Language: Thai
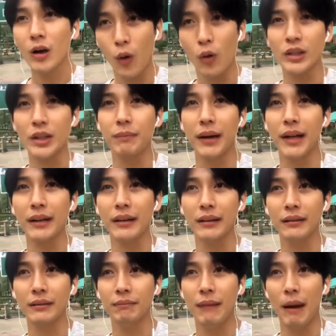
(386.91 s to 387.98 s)
คงจะเป็น
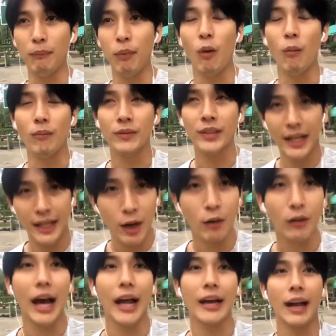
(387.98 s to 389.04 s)
แบบผมเช่น
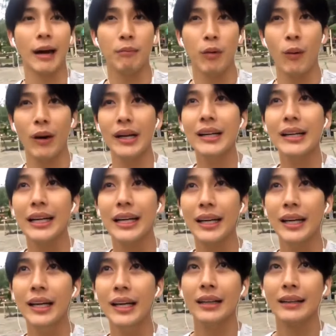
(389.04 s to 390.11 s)
เดียวกันครับ เพราะว่าเรื่องนี้
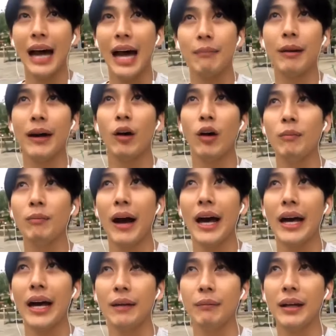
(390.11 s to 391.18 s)
ถ่ายไปออนไป
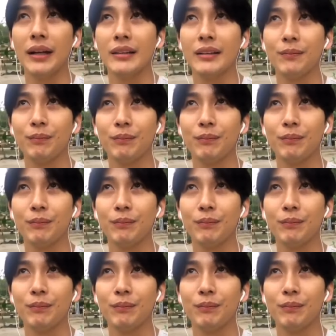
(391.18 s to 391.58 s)
มัน